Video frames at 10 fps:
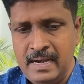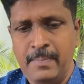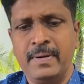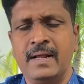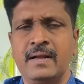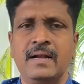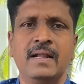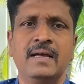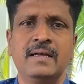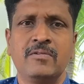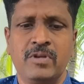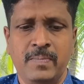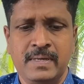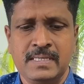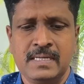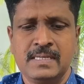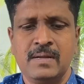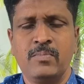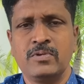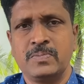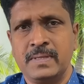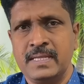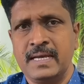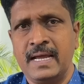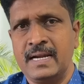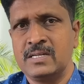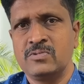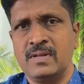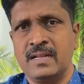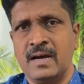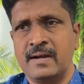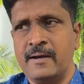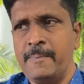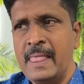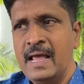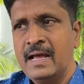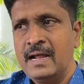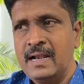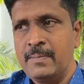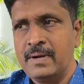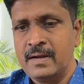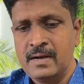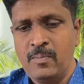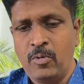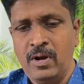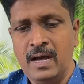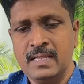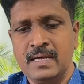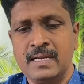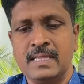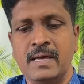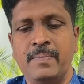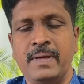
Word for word: லெபனானில் குறிப்பாக ஜெருசலம் போஸ்ட் பத்திரிகையில் என்ன சொல்லியிருக்காங்கன்னா லெபனானில் பொருளாதார ரீதியாக